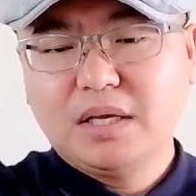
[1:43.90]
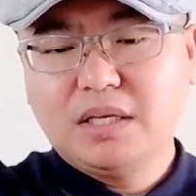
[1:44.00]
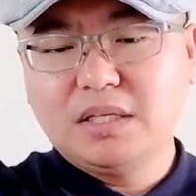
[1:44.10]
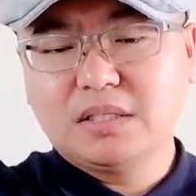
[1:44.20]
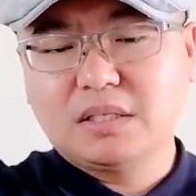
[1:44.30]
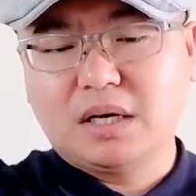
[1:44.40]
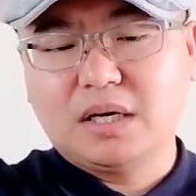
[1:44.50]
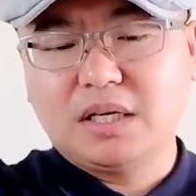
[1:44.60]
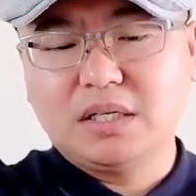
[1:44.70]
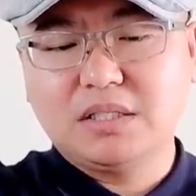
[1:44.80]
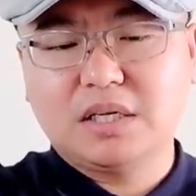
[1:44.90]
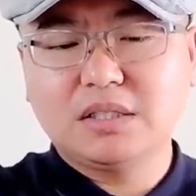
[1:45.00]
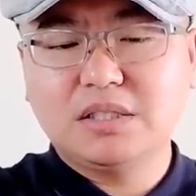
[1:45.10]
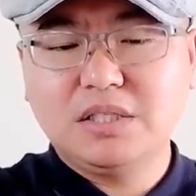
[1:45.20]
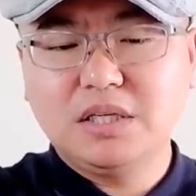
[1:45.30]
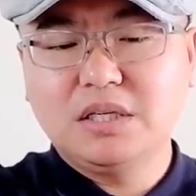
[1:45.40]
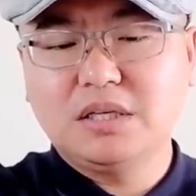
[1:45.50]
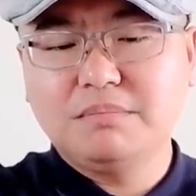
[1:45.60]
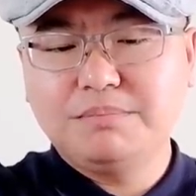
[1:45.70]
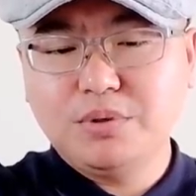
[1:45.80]
因此啊，李克强的继任
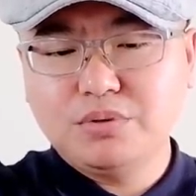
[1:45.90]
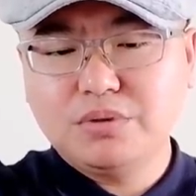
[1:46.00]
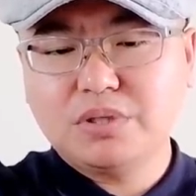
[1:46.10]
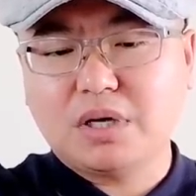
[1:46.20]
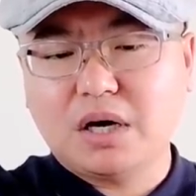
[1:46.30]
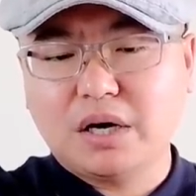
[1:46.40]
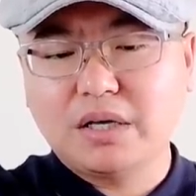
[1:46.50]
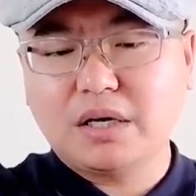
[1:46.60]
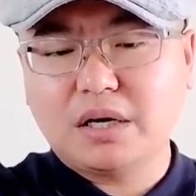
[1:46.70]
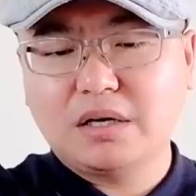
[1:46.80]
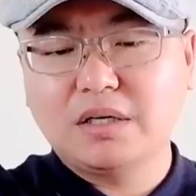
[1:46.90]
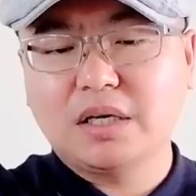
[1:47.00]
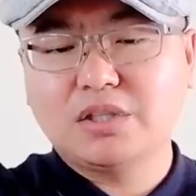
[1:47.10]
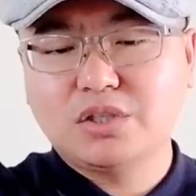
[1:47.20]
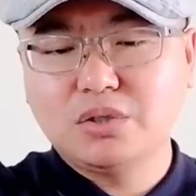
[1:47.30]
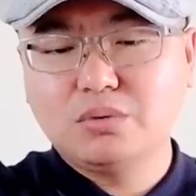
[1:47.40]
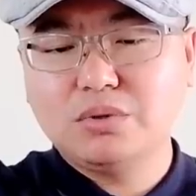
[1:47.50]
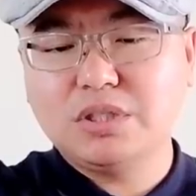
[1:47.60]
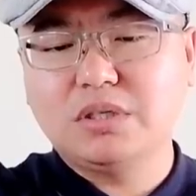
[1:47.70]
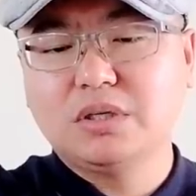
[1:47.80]
人必须是2022年秋
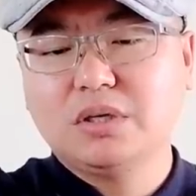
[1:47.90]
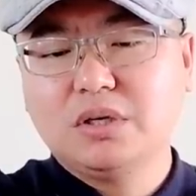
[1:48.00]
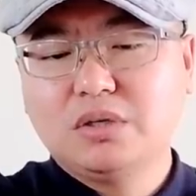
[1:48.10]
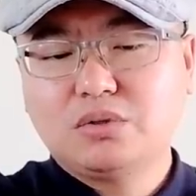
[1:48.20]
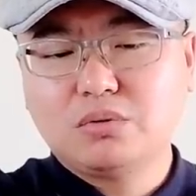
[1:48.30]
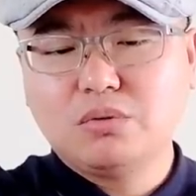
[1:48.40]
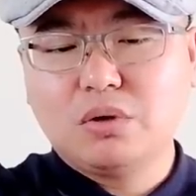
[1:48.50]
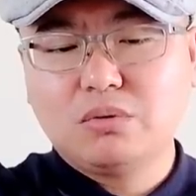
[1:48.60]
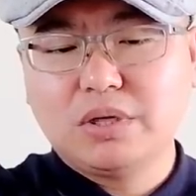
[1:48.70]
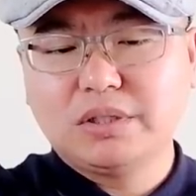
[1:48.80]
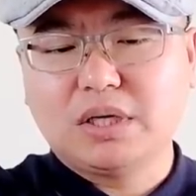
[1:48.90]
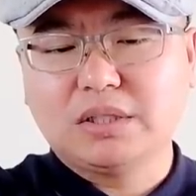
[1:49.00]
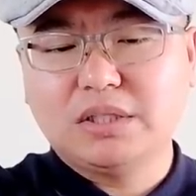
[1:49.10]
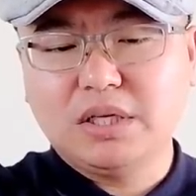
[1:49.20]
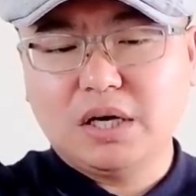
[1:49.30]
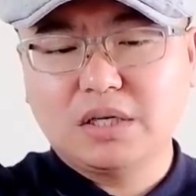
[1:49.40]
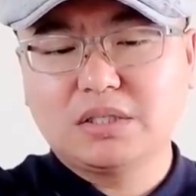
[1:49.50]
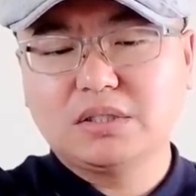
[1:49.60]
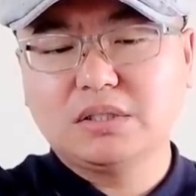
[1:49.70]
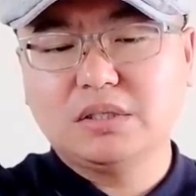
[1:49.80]
季中国共产党第二
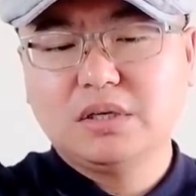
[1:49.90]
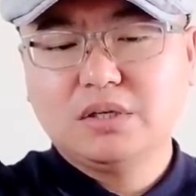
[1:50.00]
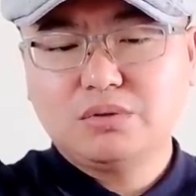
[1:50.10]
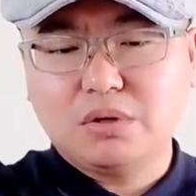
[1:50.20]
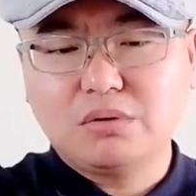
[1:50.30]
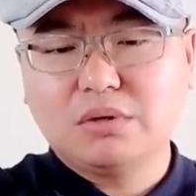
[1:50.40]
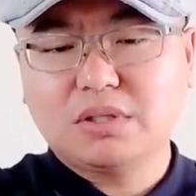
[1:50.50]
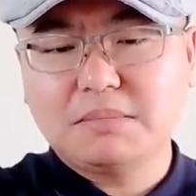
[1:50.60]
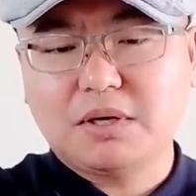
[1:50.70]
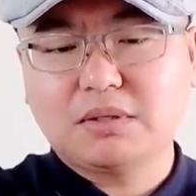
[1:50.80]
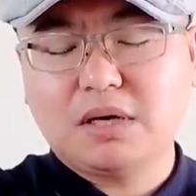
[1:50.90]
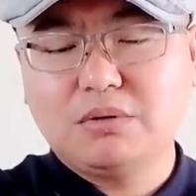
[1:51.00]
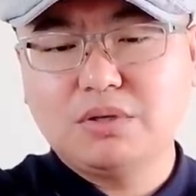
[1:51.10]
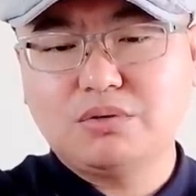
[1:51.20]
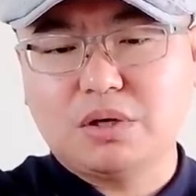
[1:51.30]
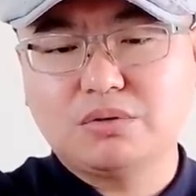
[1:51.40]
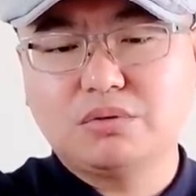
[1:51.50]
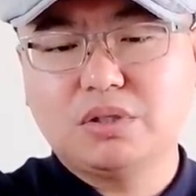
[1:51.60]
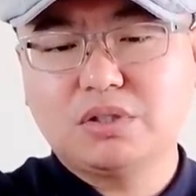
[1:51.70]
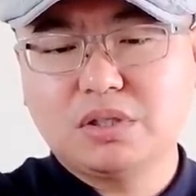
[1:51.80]
十次全国代表大会选
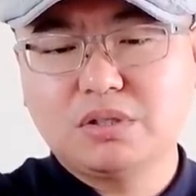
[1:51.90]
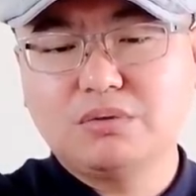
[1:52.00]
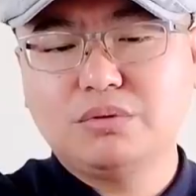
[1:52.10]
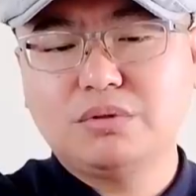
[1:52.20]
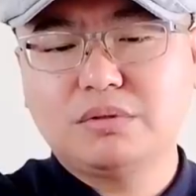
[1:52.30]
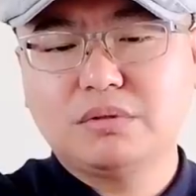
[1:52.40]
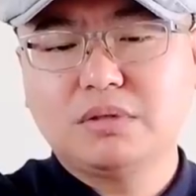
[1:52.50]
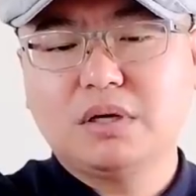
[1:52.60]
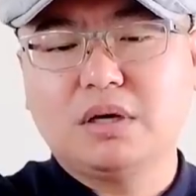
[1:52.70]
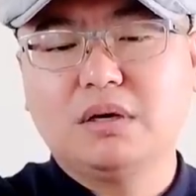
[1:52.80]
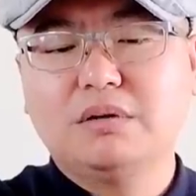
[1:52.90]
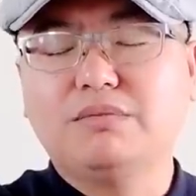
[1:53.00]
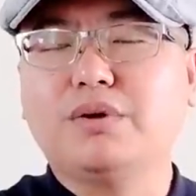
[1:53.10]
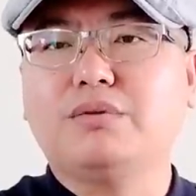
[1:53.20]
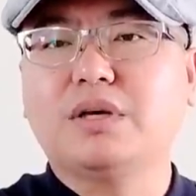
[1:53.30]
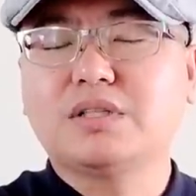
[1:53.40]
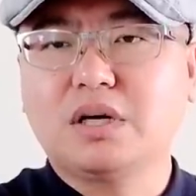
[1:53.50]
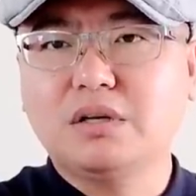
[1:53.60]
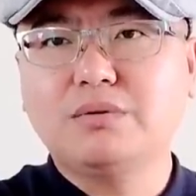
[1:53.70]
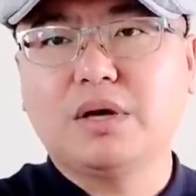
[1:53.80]
出的政治局。委员
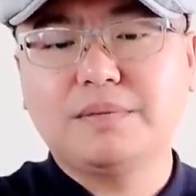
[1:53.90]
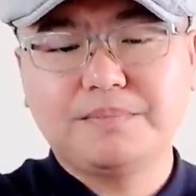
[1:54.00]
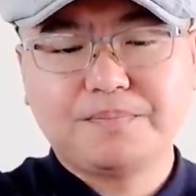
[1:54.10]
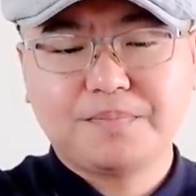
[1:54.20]
成员，